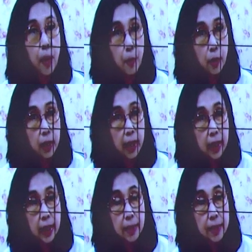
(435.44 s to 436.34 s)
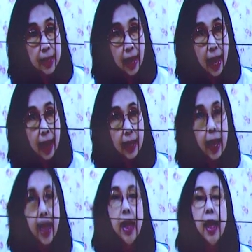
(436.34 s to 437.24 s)
protein ini besar ya.
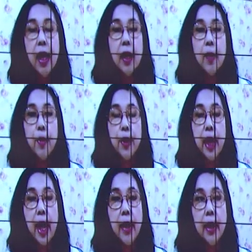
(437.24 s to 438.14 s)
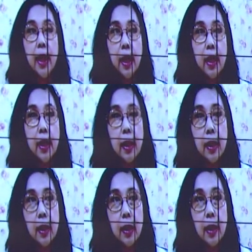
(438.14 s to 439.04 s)
Hmm. Kemudian
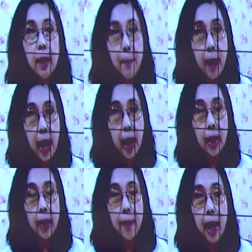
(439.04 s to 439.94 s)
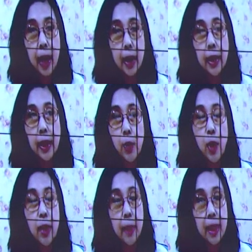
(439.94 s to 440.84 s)
Uh, lemak. Lemak ini
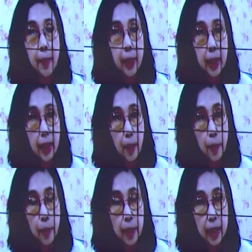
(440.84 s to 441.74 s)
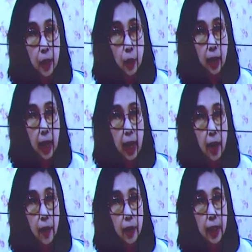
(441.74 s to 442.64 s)
25 sampai 30% total
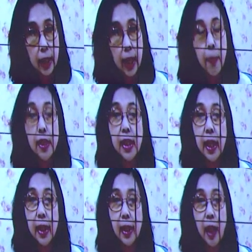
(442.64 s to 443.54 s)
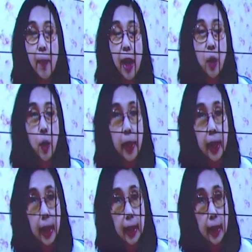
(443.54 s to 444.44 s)
kalori ya, bisa kita tambahan
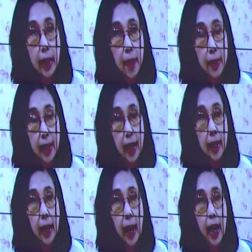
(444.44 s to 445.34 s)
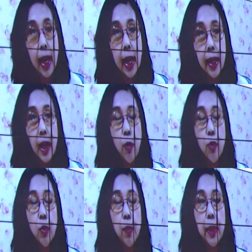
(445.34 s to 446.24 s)
omega 3 misalnya ya
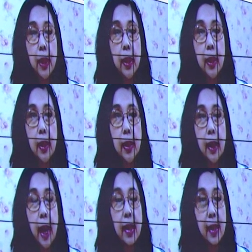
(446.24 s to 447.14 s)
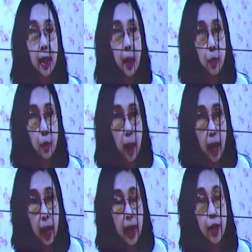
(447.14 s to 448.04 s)
untuk merangsang nafsu
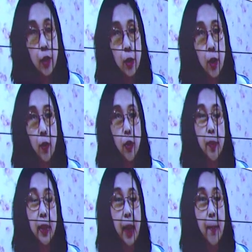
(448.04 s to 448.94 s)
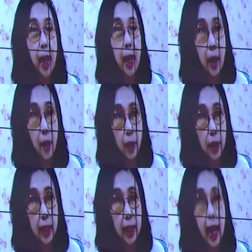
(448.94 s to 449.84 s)
makan dan juga untuk menambah
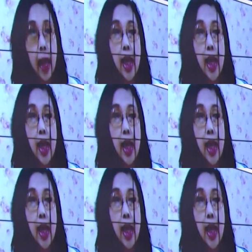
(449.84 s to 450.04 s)
kalori ya.